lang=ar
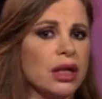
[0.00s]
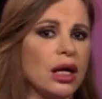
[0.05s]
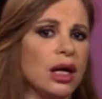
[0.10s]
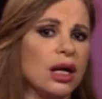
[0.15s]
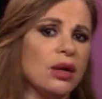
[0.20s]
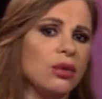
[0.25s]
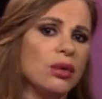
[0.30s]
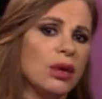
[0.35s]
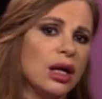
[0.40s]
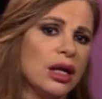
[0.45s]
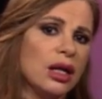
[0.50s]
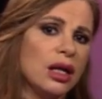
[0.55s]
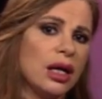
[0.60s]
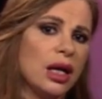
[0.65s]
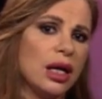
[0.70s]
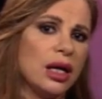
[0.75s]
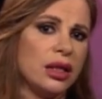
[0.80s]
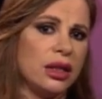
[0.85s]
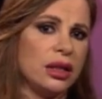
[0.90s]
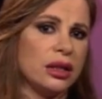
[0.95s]
او على
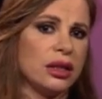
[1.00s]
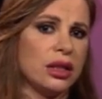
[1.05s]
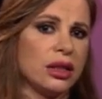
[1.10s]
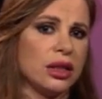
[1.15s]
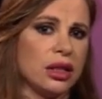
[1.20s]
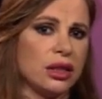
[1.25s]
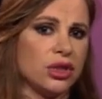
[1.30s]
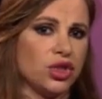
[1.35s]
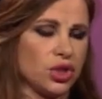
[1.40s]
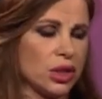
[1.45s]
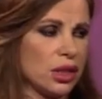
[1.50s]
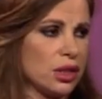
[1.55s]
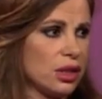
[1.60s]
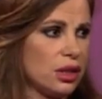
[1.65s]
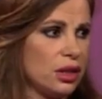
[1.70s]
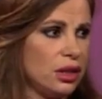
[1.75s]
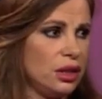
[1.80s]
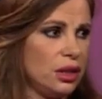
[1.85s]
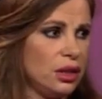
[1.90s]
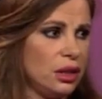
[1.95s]
حياتك
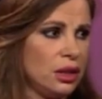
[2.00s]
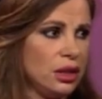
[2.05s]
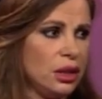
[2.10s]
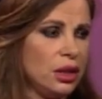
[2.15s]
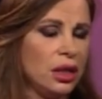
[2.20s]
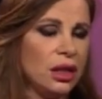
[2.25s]
الشخصيه